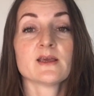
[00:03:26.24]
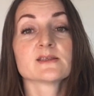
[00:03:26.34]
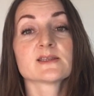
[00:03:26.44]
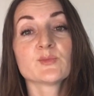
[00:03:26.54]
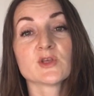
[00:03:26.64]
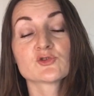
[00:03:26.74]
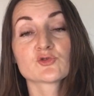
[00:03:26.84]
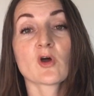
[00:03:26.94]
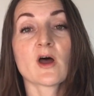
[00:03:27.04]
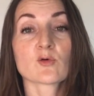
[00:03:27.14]
Et ça bien
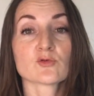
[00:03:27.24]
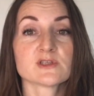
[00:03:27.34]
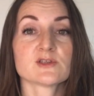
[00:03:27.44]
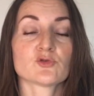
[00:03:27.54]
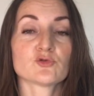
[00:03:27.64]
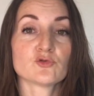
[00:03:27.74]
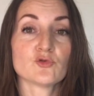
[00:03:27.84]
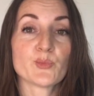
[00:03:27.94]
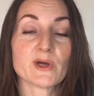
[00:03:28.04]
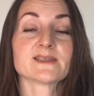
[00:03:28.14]
sûr à condition de
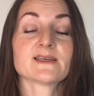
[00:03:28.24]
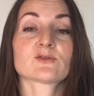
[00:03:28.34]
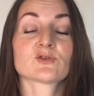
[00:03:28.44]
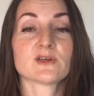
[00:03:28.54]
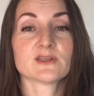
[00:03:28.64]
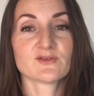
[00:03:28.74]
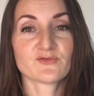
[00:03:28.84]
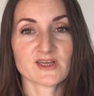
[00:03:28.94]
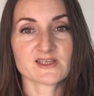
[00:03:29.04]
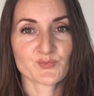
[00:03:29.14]
ne pas être dans des
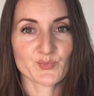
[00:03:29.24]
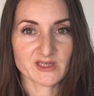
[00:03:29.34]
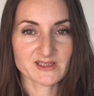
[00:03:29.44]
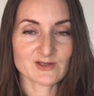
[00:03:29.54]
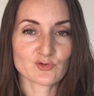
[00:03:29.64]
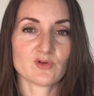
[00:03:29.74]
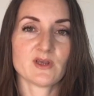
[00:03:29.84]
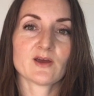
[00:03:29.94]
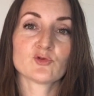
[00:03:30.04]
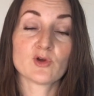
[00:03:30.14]
phases
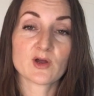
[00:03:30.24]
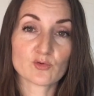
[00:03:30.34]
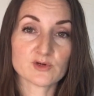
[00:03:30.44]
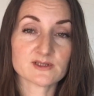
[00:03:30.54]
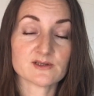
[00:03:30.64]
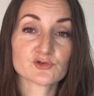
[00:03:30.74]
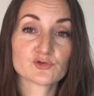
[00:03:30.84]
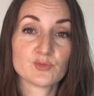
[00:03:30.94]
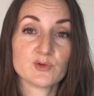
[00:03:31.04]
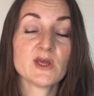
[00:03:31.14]
particulières de la croissance
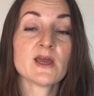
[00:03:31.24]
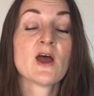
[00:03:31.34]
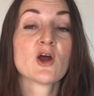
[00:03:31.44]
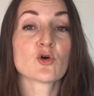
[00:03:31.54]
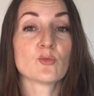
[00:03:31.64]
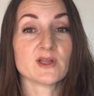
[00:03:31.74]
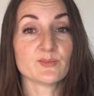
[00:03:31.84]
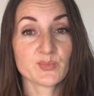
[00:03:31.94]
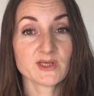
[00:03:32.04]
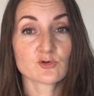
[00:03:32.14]
du bébé, comme les
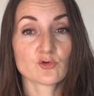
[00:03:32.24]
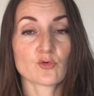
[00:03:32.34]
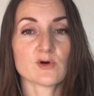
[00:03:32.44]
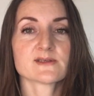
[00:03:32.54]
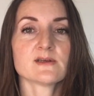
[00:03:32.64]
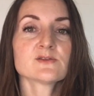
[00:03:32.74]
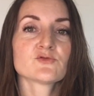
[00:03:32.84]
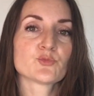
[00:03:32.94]
pics de croissance.